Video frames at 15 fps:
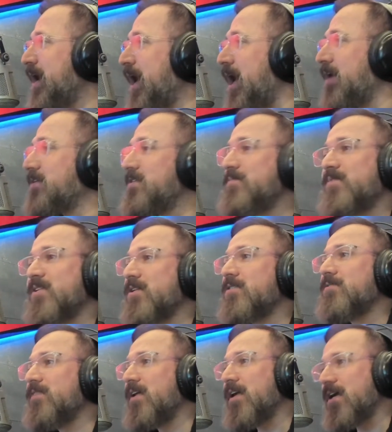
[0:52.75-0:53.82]
Her
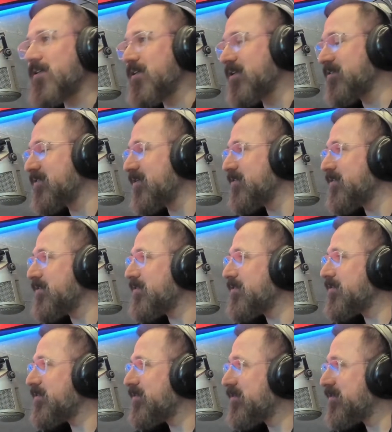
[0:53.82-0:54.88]
kimseniz ve neredeyseniz